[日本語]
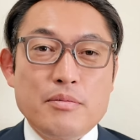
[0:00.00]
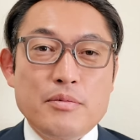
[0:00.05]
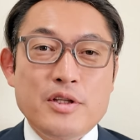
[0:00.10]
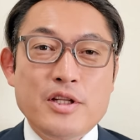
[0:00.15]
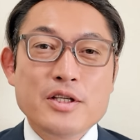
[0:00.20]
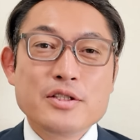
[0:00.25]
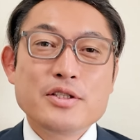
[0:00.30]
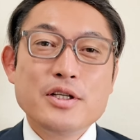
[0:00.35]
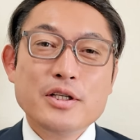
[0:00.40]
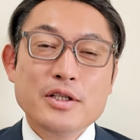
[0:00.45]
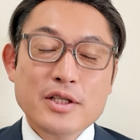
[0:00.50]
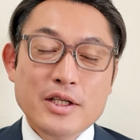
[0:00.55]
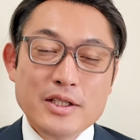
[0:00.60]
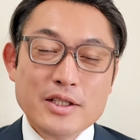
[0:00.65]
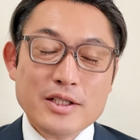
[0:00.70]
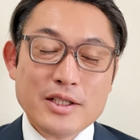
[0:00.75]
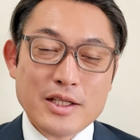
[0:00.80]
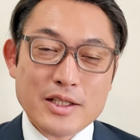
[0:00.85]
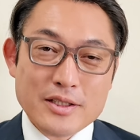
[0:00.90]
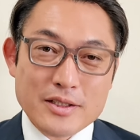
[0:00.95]
皆さん
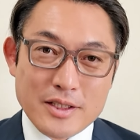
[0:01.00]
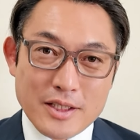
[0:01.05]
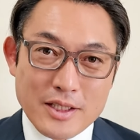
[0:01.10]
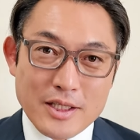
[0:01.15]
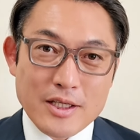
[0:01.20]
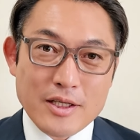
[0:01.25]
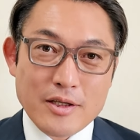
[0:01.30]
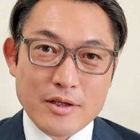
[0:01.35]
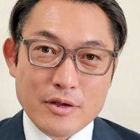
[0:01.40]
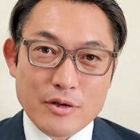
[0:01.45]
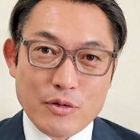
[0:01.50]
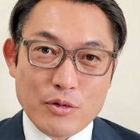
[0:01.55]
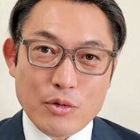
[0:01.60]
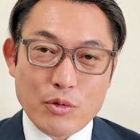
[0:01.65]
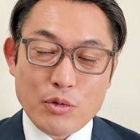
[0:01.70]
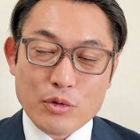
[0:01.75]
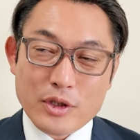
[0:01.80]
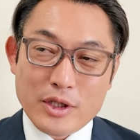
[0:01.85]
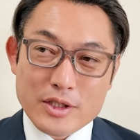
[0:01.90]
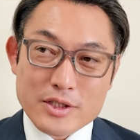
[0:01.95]
方だったらこ
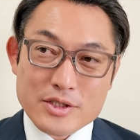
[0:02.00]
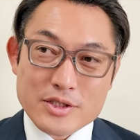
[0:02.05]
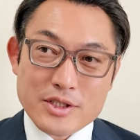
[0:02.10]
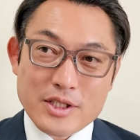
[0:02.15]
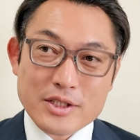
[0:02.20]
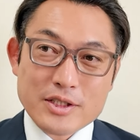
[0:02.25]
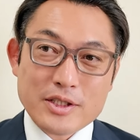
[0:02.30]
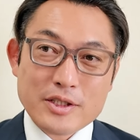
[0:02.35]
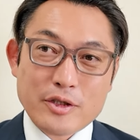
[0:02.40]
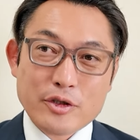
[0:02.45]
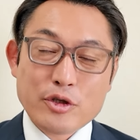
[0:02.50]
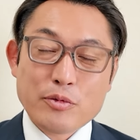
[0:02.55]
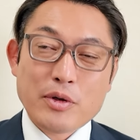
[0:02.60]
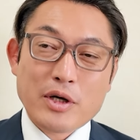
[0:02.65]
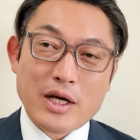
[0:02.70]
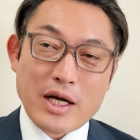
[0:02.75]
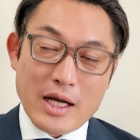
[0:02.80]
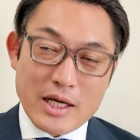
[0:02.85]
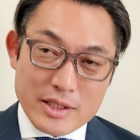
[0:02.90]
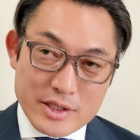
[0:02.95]
れ同じになって例え
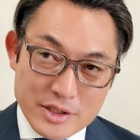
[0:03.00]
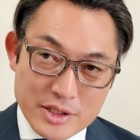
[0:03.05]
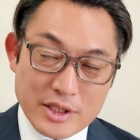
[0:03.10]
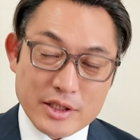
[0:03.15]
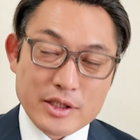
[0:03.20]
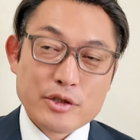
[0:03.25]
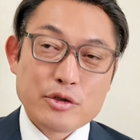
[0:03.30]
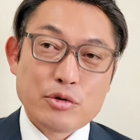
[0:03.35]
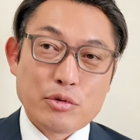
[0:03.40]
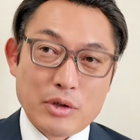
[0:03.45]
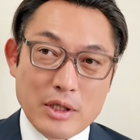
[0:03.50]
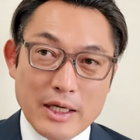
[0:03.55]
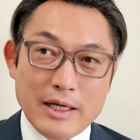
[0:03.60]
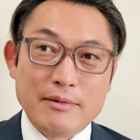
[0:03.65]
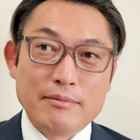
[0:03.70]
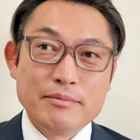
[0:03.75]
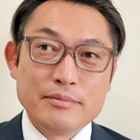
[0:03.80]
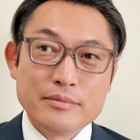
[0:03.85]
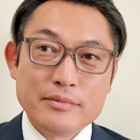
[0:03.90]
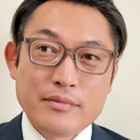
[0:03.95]
ば会社でと
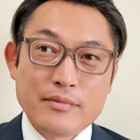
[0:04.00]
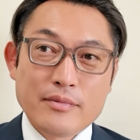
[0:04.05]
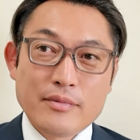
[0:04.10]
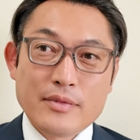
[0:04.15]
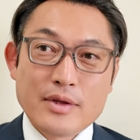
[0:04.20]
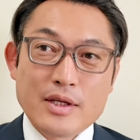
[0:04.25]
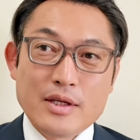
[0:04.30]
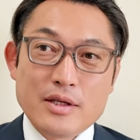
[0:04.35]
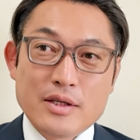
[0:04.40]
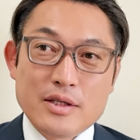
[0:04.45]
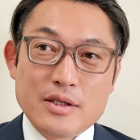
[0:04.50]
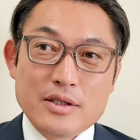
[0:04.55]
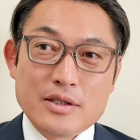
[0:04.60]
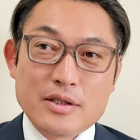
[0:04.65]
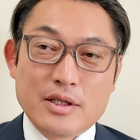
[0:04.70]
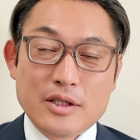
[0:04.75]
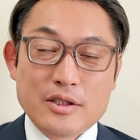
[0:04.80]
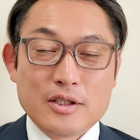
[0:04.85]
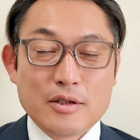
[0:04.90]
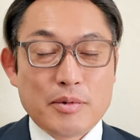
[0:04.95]
か
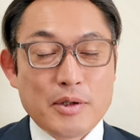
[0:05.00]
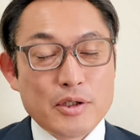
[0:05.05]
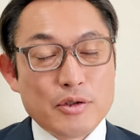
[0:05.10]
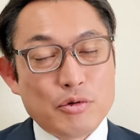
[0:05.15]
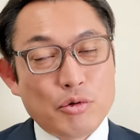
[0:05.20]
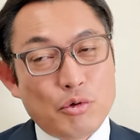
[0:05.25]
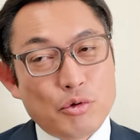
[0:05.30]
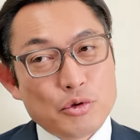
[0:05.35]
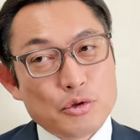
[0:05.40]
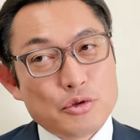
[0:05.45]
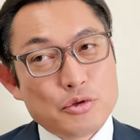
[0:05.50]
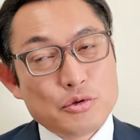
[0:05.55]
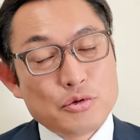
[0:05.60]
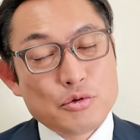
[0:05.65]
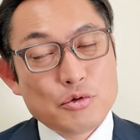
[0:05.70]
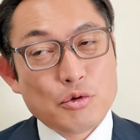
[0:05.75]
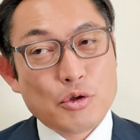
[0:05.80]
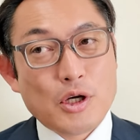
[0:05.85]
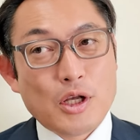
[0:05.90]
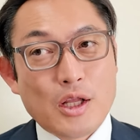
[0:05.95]
だった場合どうす
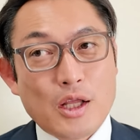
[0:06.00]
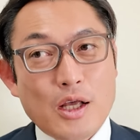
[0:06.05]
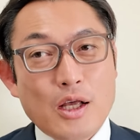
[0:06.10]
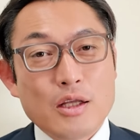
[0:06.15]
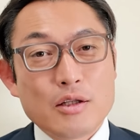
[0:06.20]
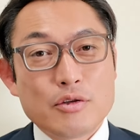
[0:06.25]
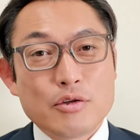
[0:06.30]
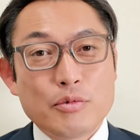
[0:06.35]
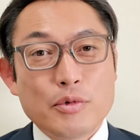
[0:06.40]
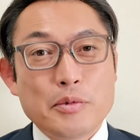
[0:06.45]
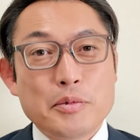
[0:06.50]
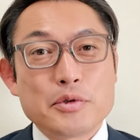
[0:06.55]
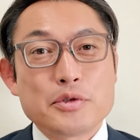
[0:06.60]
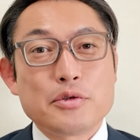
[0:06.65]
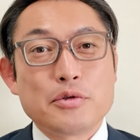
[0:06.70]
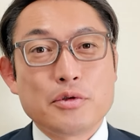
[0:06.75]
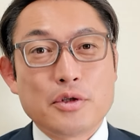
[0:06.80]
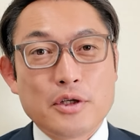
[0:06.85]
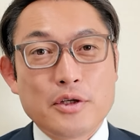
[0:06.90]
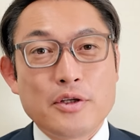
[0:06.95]
んのかなと思いま
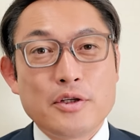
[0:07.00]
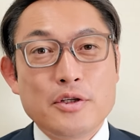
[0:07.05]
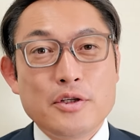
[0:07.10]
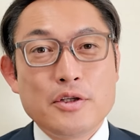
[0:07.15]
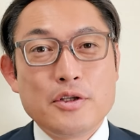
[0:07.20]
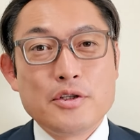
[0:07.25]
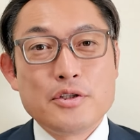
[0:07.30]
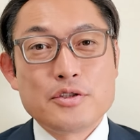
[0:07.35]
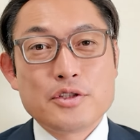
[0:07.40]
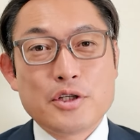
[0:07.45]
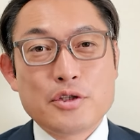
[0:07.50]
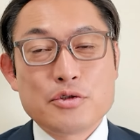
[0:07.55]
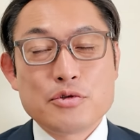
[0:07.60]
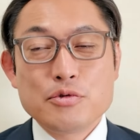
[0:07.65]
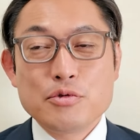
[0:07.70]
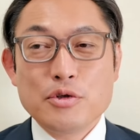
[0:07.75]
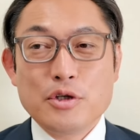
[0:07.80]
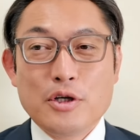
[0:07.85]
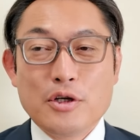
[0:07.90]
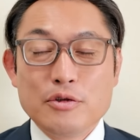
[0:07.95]
すよね。社
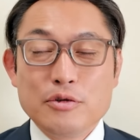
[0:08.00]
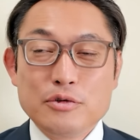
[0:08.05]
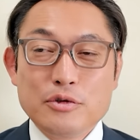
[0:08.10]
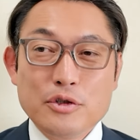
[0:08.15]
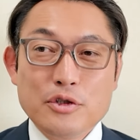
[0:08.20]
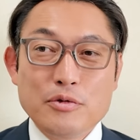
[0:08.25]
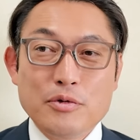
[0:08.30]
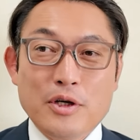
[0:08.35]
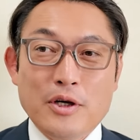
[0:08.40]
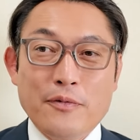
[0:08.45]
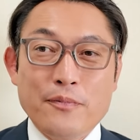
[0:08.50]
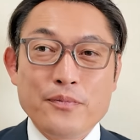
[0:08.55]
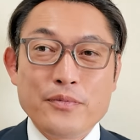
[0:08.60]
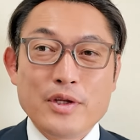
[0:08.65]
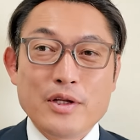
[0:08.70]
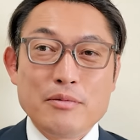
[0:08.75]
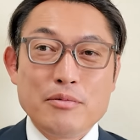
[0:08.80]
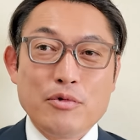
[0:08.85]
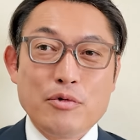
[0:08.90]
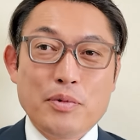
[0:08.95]
長あの時は
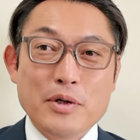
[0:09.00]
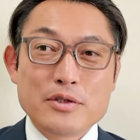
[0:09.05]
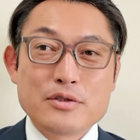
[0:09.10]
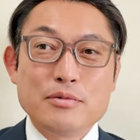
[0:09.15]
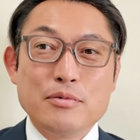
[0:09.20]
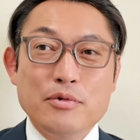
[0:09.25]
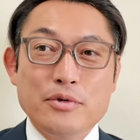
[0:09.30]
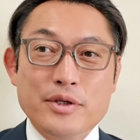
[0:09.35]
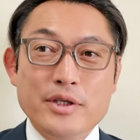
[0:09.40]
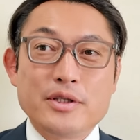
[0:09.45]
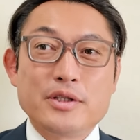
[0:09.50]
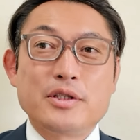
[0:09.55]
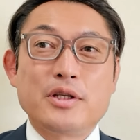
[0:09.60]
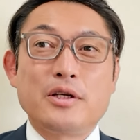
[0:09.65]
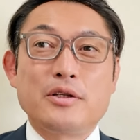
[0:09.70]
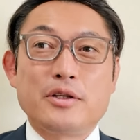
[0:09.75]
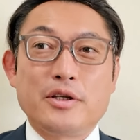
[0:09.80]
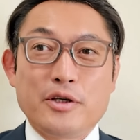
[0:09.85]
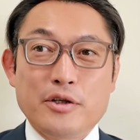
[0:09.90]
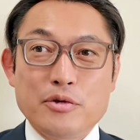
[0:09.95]
もう罰も受けて
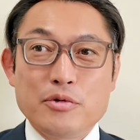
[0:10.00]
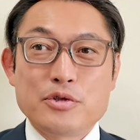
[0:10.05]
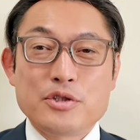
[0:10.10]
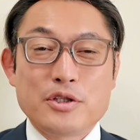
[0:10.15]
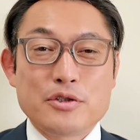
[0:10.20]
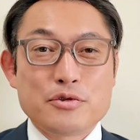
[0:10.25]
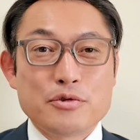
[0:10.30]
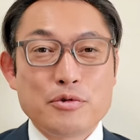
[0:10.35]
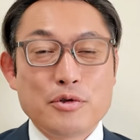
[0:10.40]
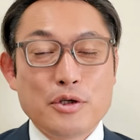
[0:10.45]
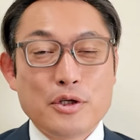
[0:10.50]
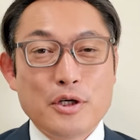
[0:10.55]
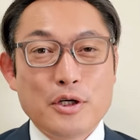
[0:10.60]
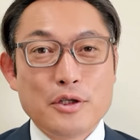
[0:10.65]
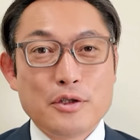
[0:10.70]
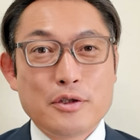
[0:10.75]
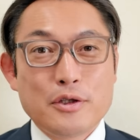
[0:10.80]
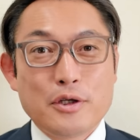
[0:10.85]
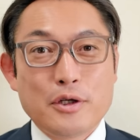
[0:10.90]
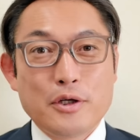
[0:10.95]
たんだけど社長が変
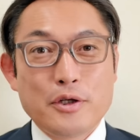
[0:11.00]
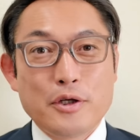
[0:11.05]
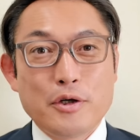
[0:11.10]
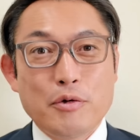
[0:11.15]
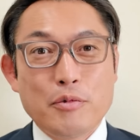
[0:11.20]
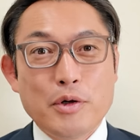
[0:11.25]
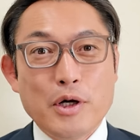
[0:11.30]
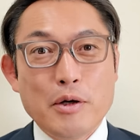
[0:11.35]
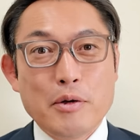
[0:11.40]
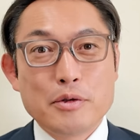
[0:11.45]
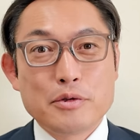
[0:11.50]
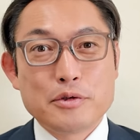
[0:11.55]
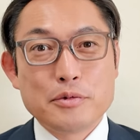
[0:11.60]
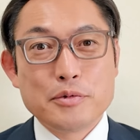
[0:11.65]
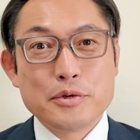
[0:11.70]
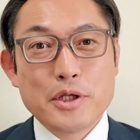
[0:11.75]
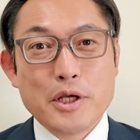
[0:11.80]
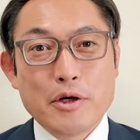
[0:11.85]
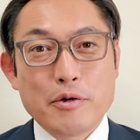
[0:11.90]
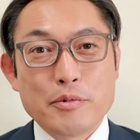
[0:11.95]
わったら「いやお前は
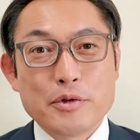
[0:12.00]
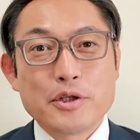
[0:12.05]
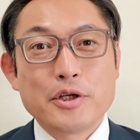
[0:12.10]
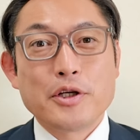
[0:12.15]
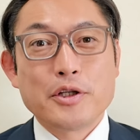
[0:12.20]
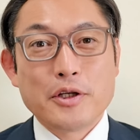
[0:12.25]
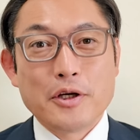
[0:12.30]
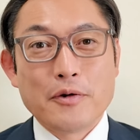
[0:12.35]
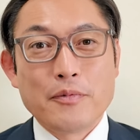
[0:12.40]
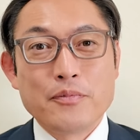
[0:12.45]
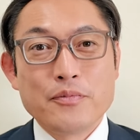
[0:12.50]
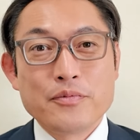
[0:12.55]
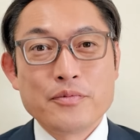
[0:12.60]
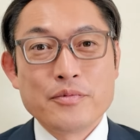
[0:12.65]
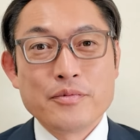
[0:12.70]
クビだよ」みたいな